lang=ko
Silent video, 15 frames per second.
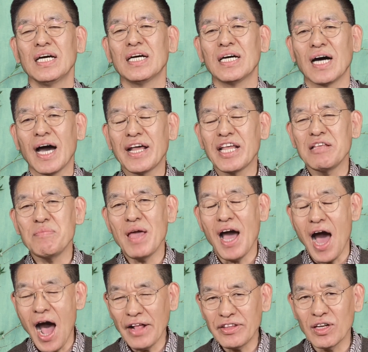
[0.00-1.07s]
어, 하나님의
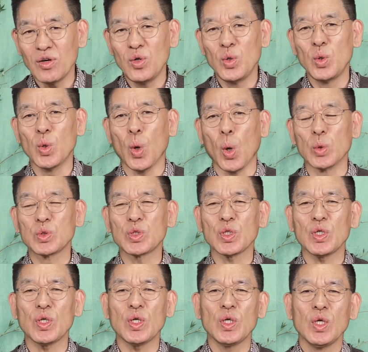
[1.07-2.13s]

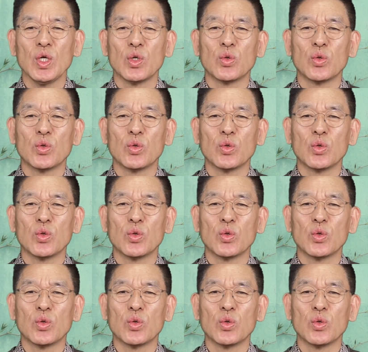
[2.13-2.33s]
아들로서